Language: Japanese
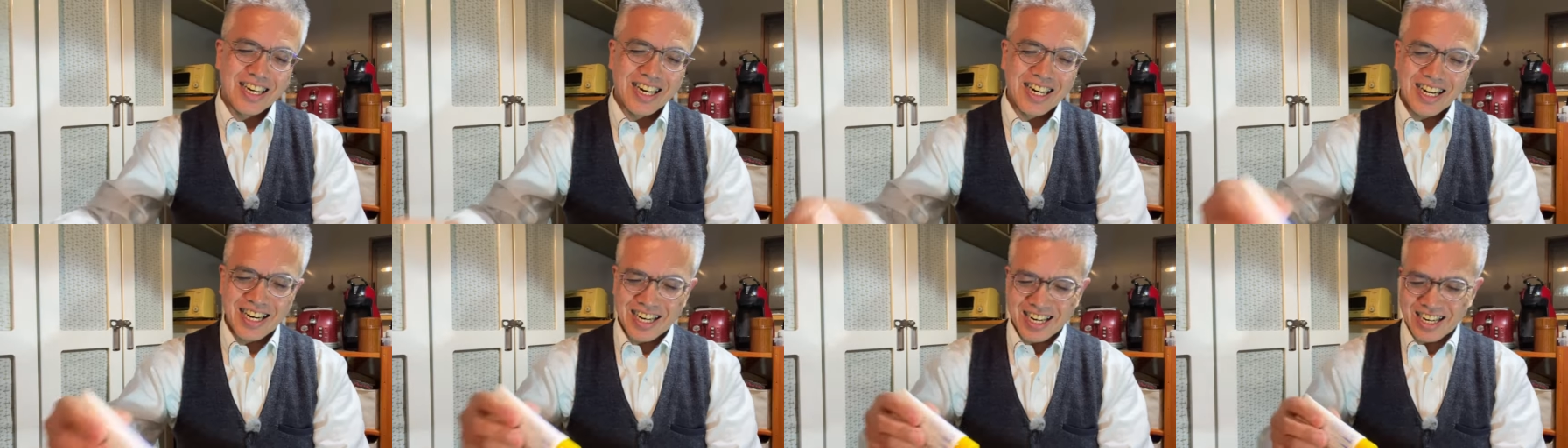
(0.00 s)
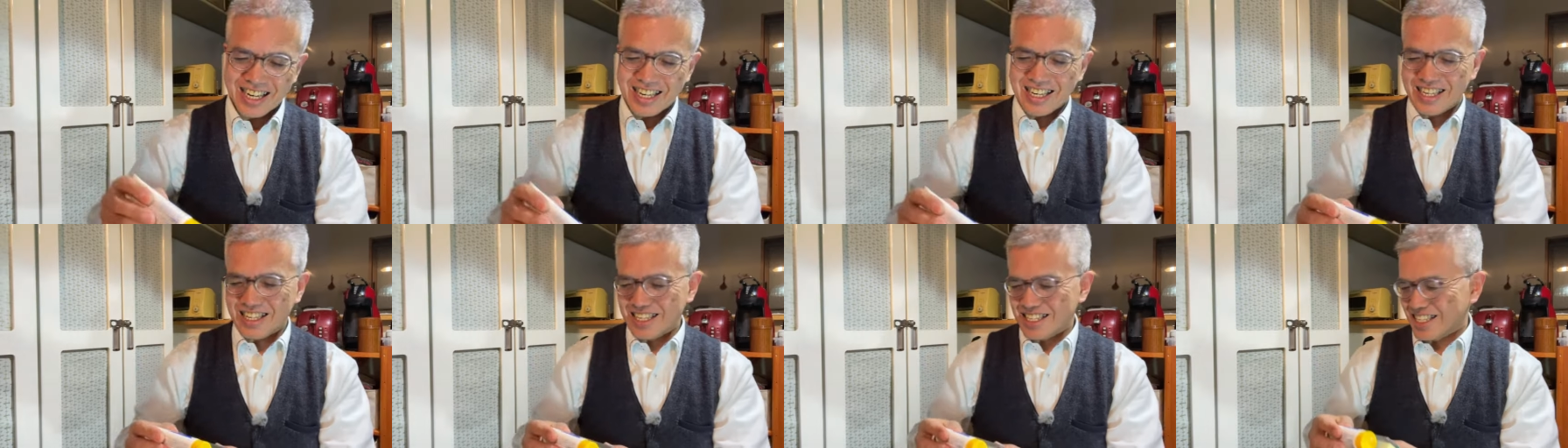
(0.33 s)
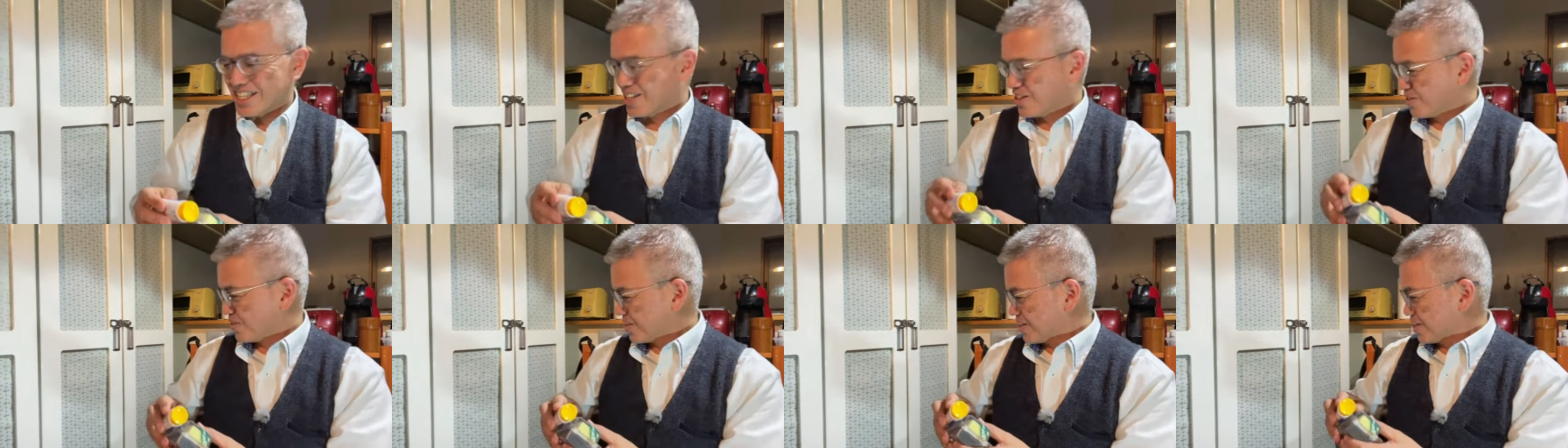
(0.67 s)
はい、
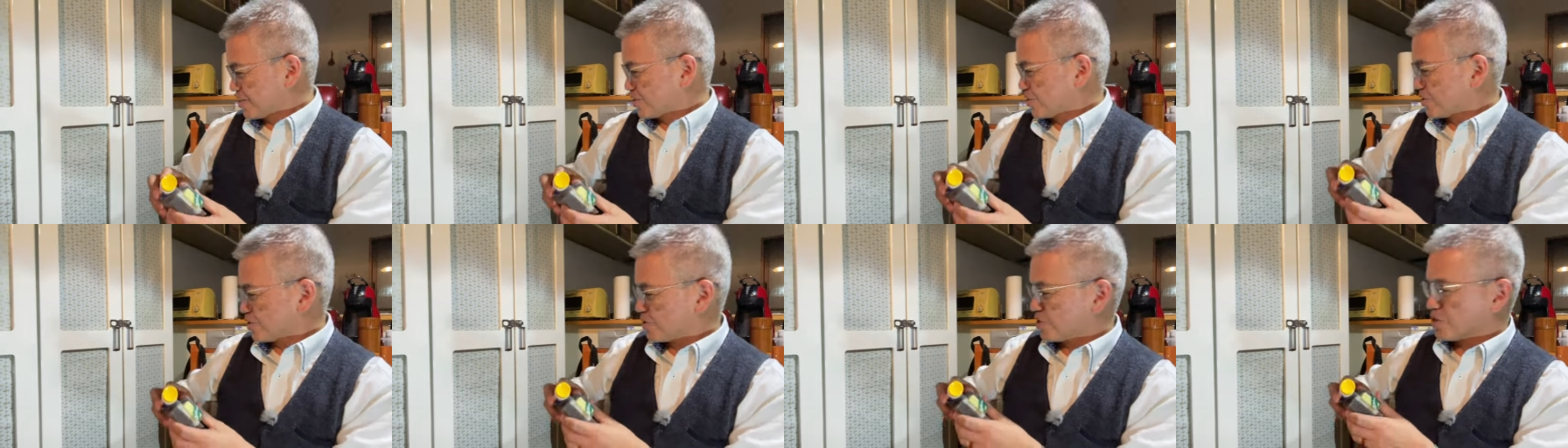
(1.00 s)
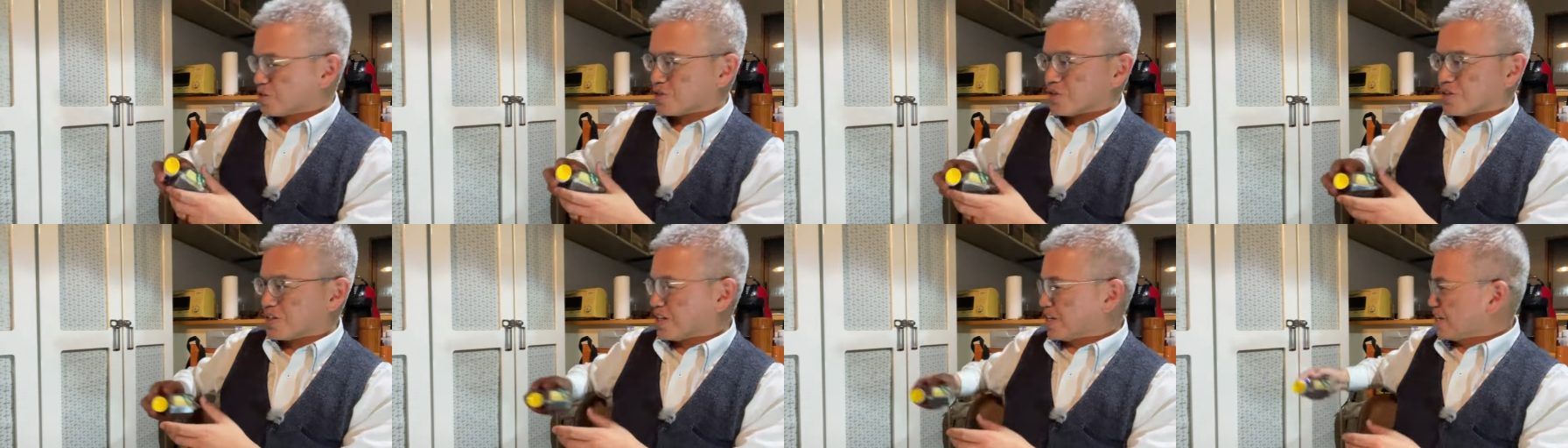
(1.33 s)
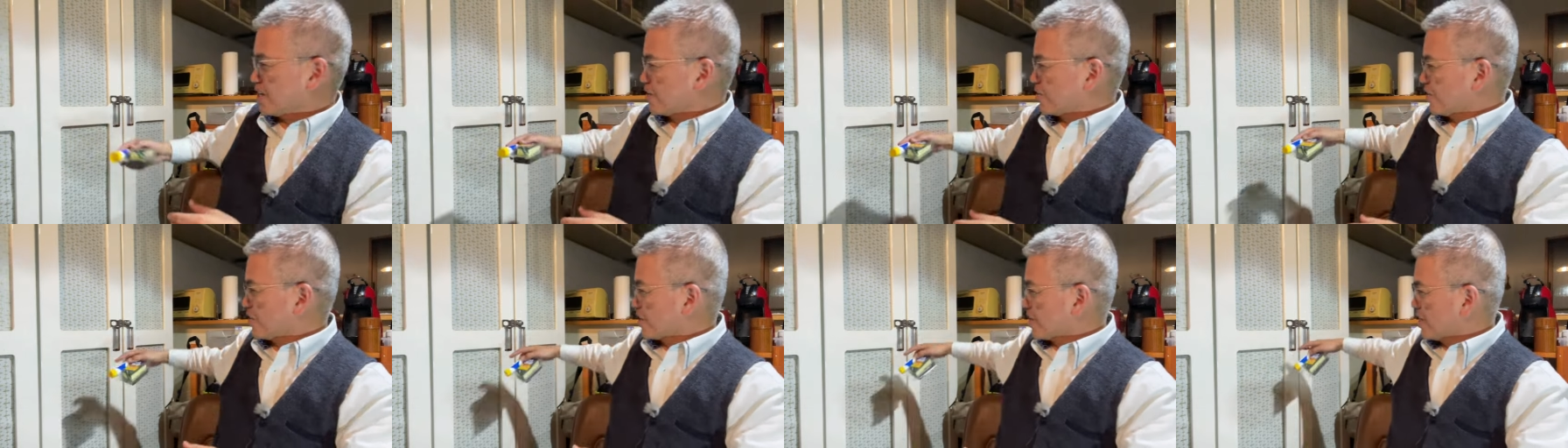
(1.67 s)
なのでちょちょっとね
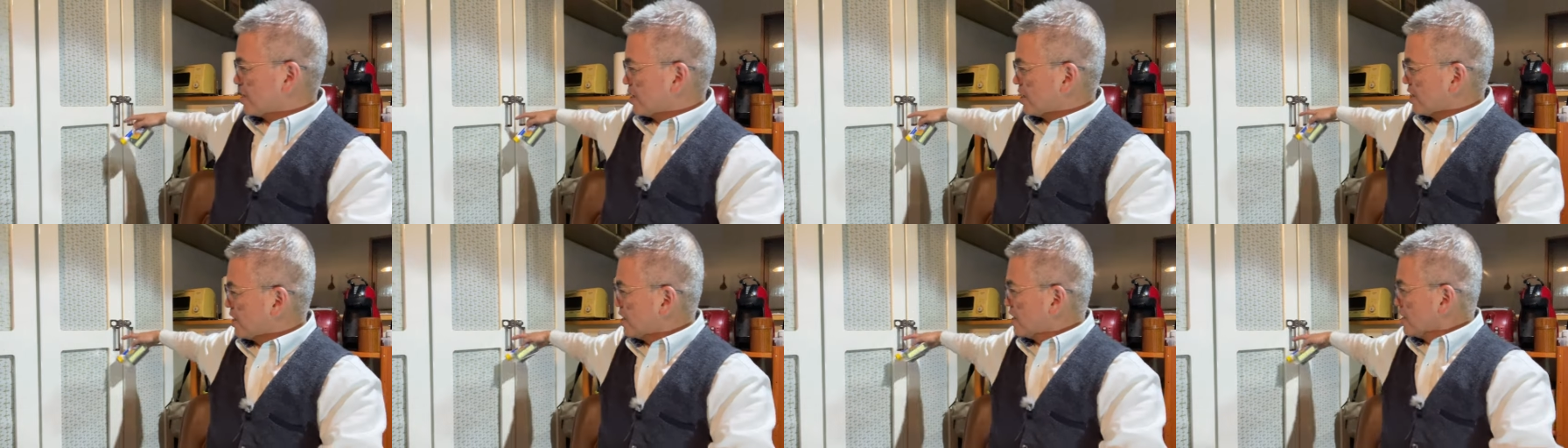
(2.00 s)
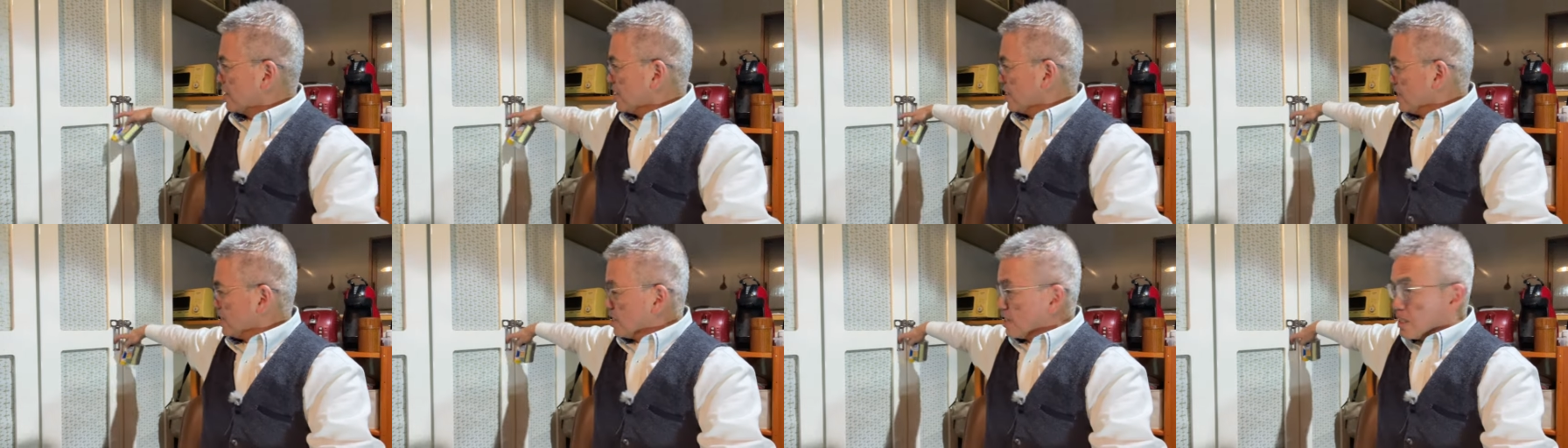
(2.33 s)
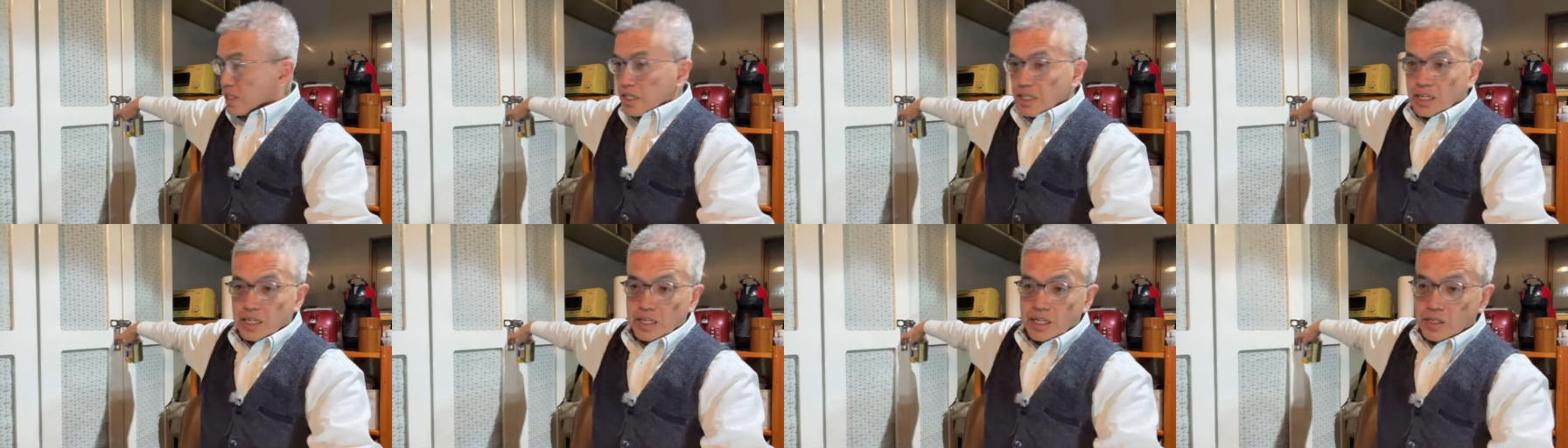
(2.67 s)
これから、
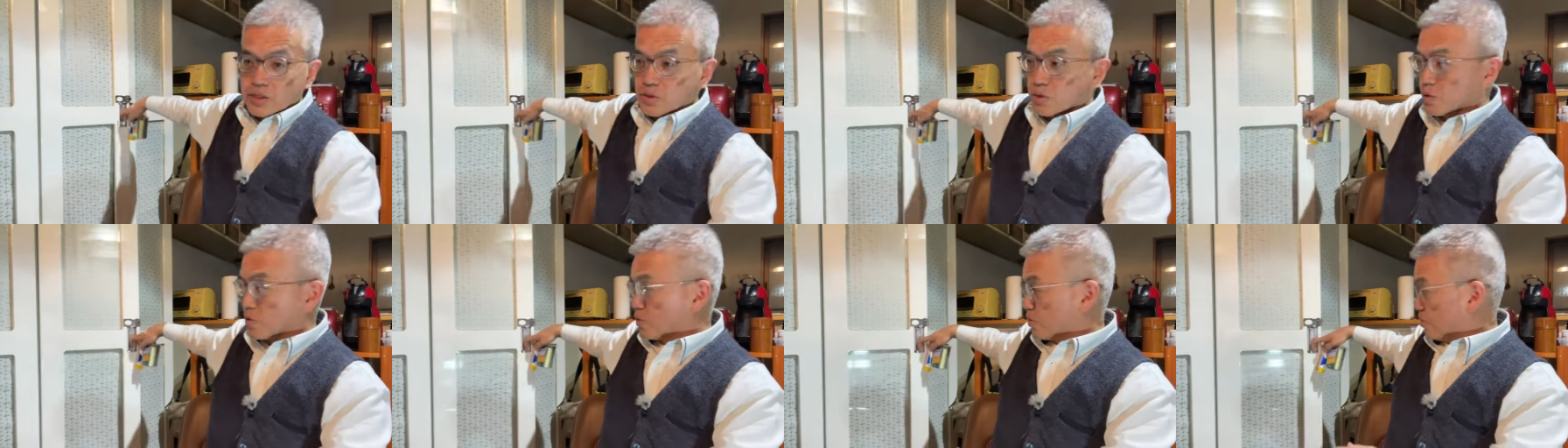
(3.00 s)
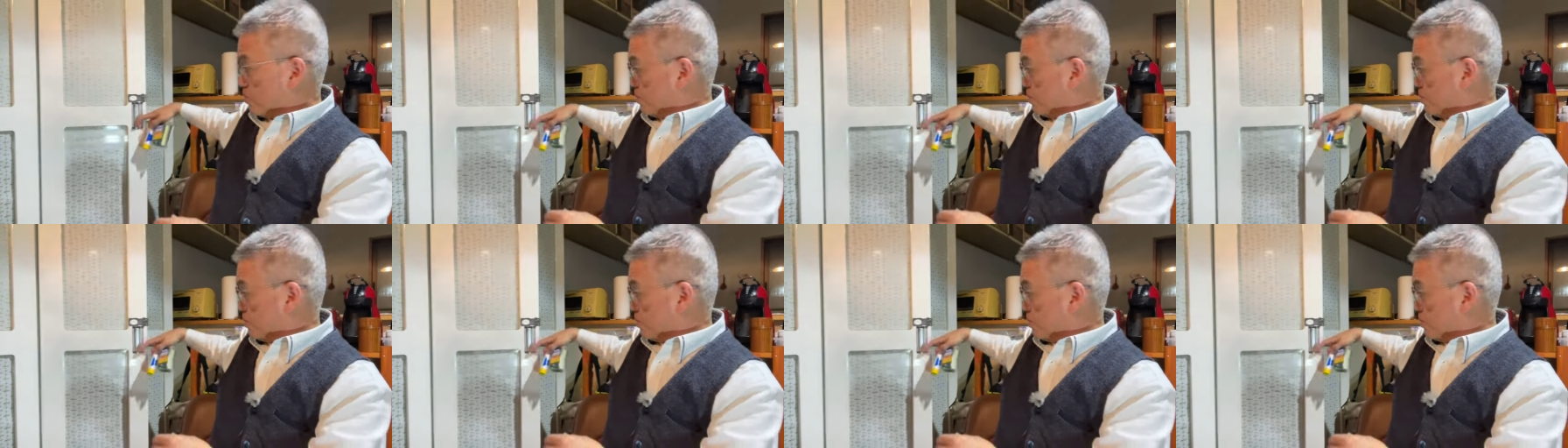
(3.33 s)
えーと、